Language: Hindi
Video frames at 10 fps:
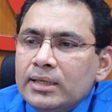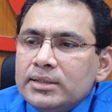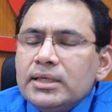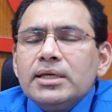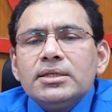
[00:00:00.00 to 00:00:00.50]

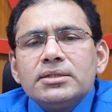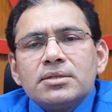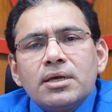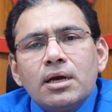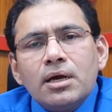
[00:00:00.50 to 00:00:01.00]
देखिए जिस
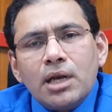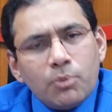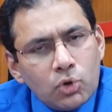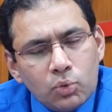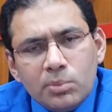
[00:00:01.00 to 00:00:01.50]
तरह अगर आप
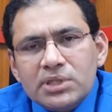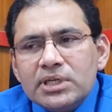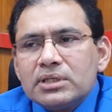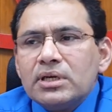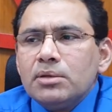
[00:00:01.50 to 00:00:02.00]
ऑटोमोबाइल
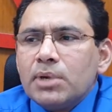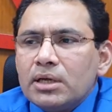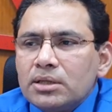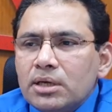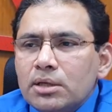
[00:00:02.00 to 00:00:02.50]
सेक्टर की
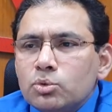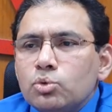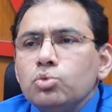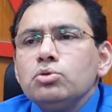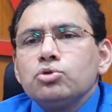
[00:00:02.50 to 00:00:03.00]
बात करें तो
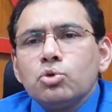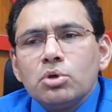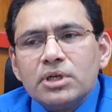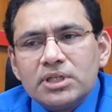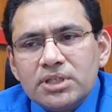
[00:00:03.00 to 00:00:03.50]
टू
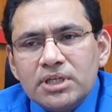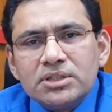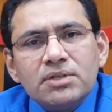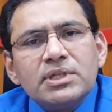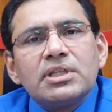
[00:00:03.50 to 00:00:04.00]
स्ट्रोक रिक्शे
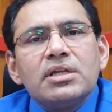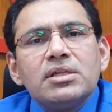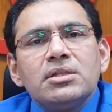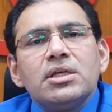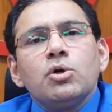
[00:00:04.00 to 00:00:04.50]
किसी वक्त
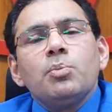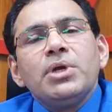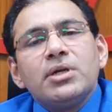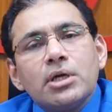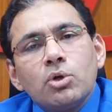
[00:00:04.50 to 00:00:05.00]
आते थे और
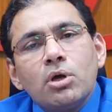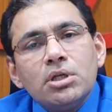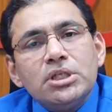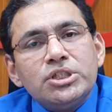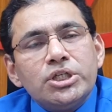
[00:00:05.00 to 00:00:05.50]
फिर
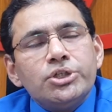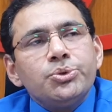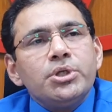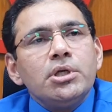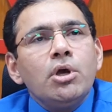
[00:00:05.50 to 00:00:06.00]
टेक्नोलॉजी चेंज
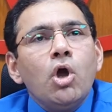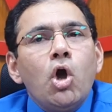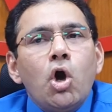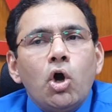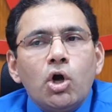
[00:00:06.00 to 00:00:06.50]
हुई
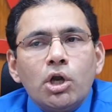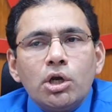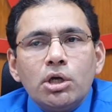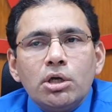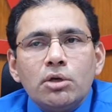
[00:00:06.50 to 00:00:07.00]
और
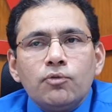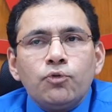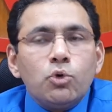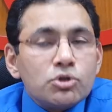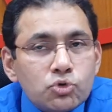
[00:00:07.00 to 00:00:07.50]

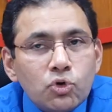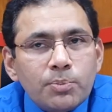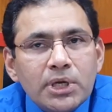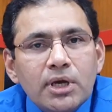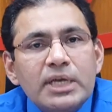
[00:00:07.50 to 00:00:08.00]
फोर uh, स्ट्रोक
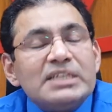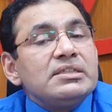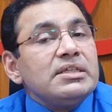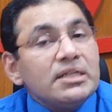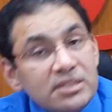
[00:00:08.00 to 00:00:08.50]
पे गई
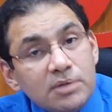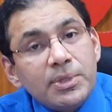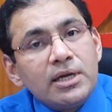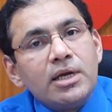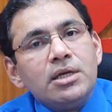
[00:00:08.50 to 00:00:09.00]
सीएनजी
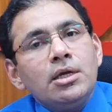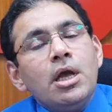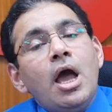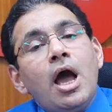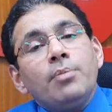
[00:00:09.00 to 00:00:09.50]
पे गई
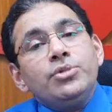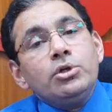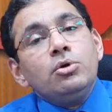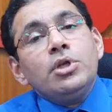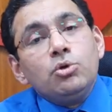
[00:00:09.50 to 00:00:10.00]
अब
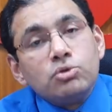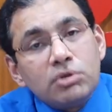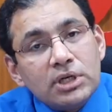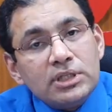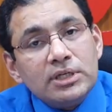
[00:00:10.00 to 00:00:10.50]
जिन्होंने उस
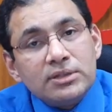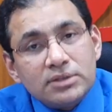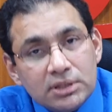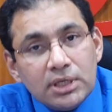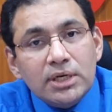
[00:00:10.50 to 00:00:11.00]
वक्त ये
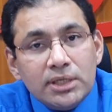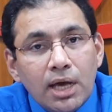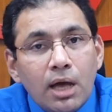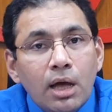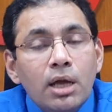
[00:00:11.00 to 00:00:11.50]
डिसीजन
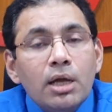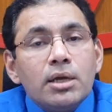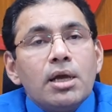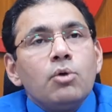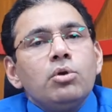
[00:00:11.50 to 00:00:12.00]
लिया
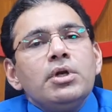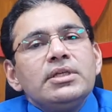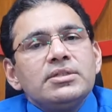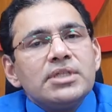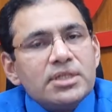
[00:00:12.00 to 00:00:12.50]
कि उन्होंने
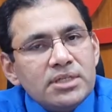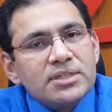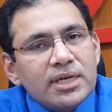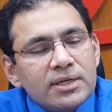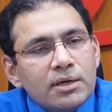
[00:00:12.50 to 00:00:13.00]
सीएनजी
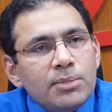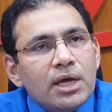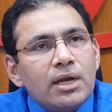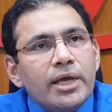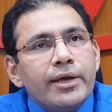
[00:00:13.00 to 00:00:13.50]
सेक्टर में
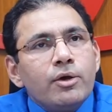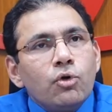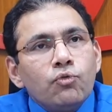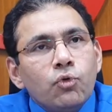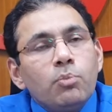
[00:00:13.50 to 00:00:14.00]
आना है
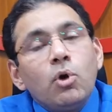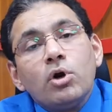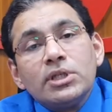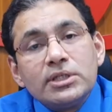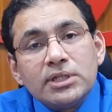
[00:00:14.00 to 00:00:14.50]
वो
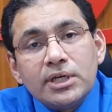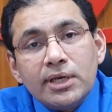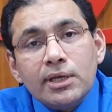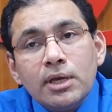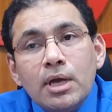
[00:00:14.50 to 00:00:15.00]
बहुत अच्छे
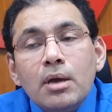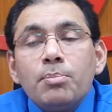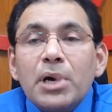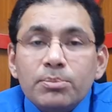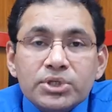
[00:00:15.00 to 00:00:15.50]
रहे
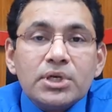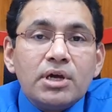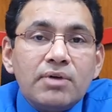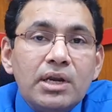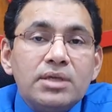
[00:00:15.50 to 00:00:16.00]
पंप्स के
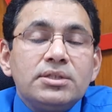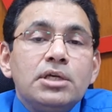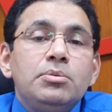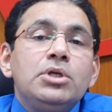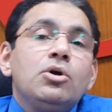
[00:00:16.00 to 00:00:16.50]
हवाले से
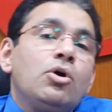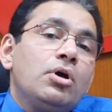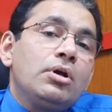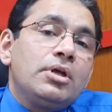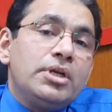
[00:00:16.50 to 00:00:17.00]
भी
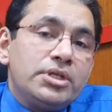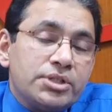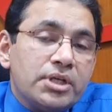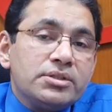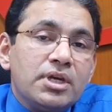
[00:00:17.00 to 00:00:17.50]
और
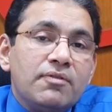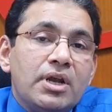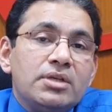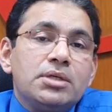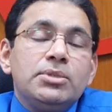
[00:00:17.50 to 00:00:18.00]
रिक्शाज़ के
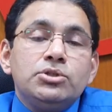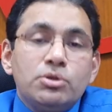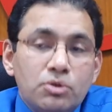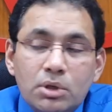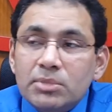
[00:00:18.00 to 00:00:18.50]
हवाले से भी
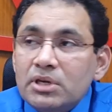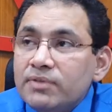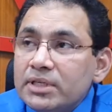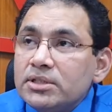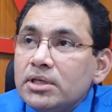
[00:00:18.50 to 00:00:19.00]
जिन्होंने
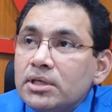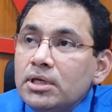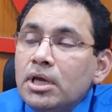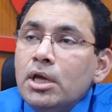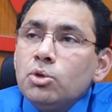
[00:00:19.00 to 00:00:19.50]
मैनुफेक्चरिंग की
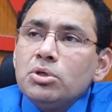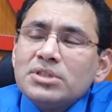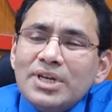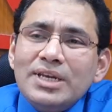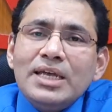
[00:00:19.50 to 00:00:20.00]
तो इस
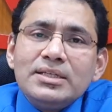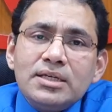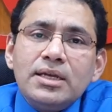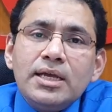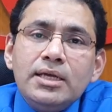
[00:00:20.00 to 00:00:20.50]
तरह नए
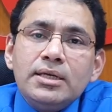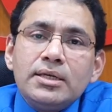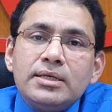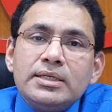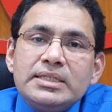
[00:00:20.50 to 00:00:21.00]
से नई
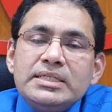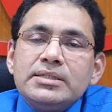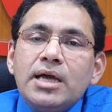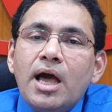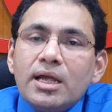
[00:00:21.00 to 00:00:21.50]

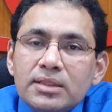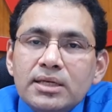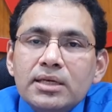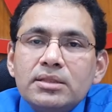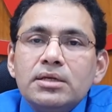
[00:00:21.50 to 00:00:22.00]
चीज़ें आती
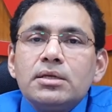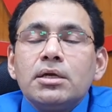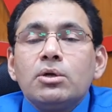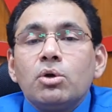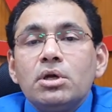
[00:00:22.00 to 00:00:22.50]
रहती हैं
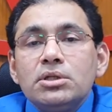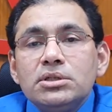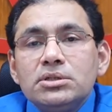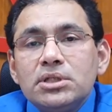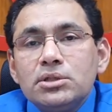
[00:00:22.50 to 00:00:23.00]

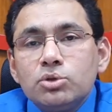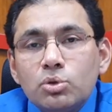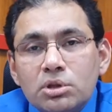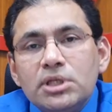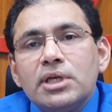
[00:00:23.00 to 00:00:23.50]
टेक्नोलॉजीज़ चेंज
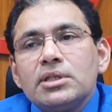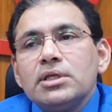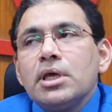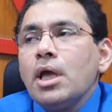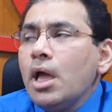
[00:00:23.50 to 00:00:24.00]
होती रहती
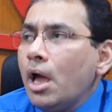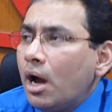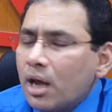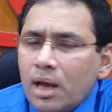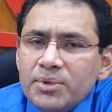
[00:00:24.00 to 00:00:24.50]
हैं
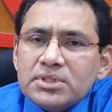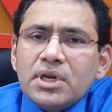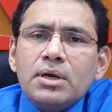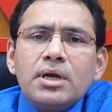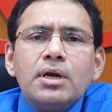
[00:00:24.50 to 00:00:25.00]
अगर आप जिस
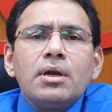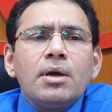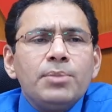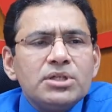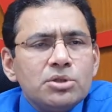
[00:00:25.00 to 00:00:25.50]
तरह करंट
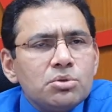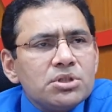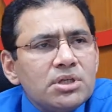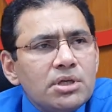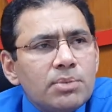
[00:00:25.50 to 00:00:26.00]
अभी
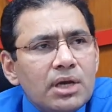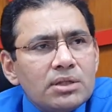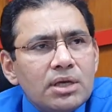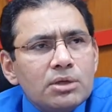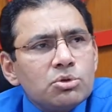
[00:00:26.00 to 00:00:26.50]
सिचुएशन की बात
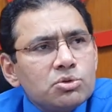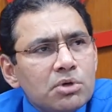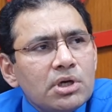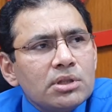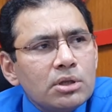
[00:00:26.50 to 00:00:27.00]
करें तो इस
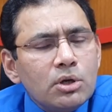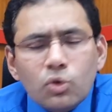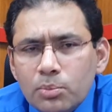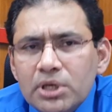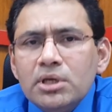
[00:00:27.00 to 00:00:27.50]
वक्त
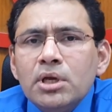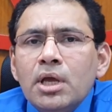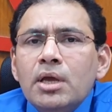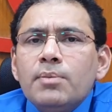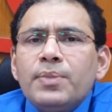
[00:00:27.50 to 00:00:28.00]
ग्लोबली
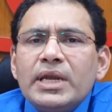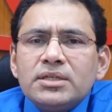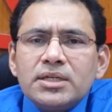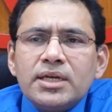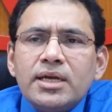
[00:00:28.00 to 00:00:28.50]

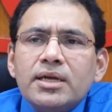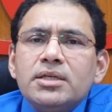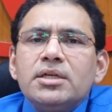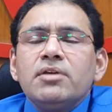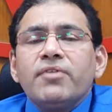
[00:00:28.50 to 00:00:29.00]
प्रेशर है कि
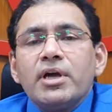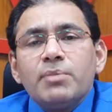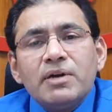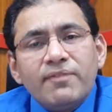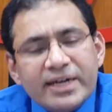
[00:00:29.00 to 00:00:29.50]
जी
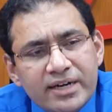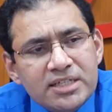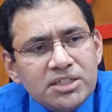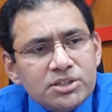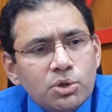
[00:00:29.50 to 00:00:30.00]
इन्वायरमेंट फ्रेंडली
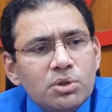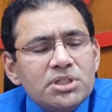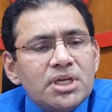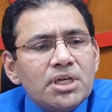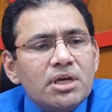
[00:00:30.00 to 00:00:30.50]
चीज़ें होनी
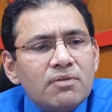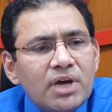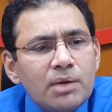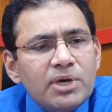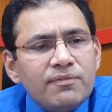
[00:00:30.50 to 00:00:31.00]
चाहिए
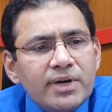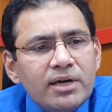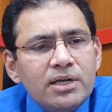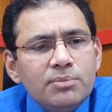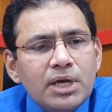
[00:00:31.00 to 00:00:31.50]
इन्वायरमेंट
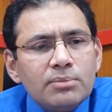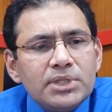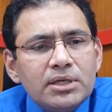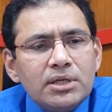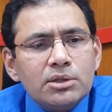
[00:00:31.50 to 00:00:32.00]
फ्रेंडली में आप
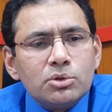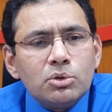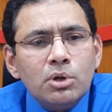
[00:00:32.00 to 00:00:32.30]
देखिए तो